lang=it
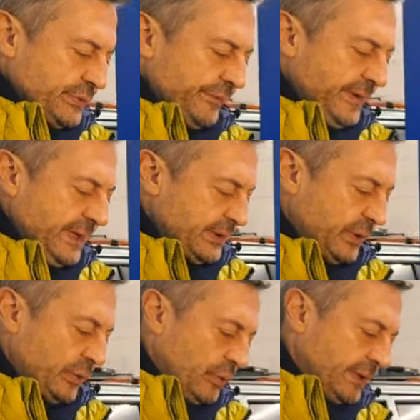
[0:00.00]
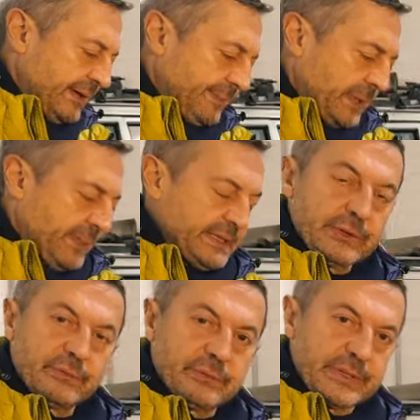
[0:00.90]
filtro, oltre a
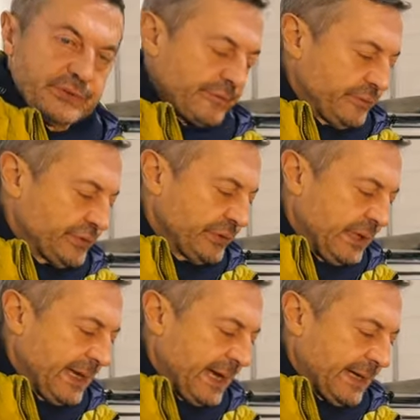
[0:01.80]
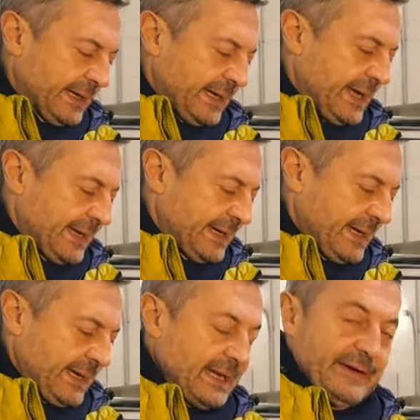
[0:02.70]
permettere un maggior flusso dell'aria, è
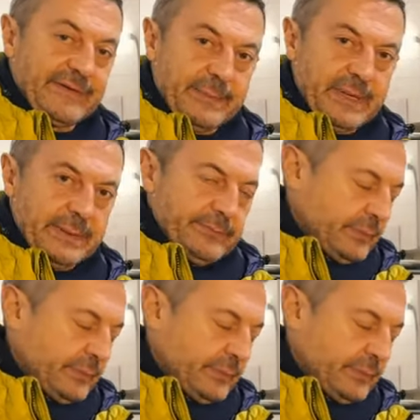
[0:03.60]
che è lavabile.